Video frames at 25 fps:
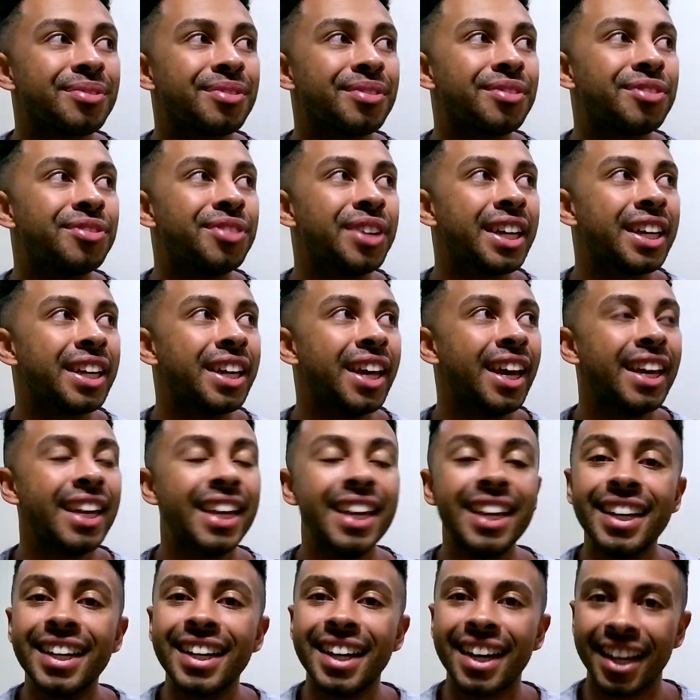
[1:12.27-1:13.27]
fiquei
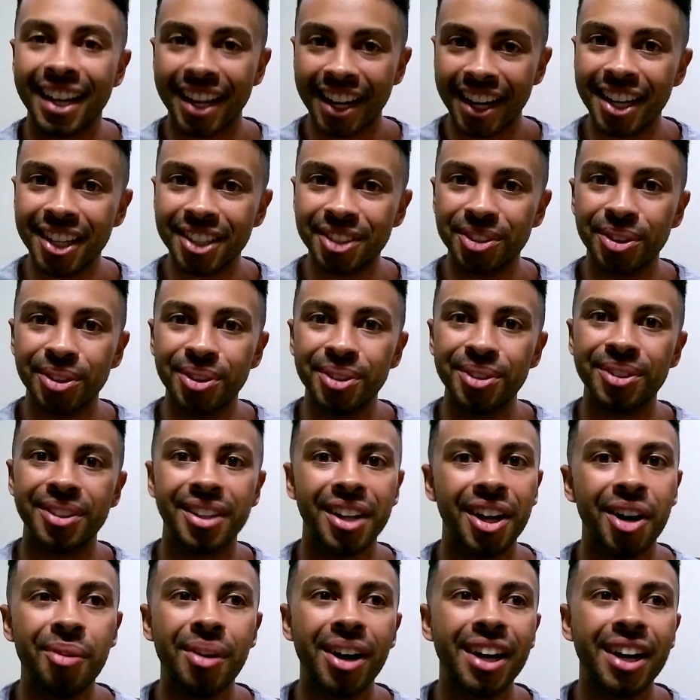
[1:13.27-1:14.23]
incrédulo, não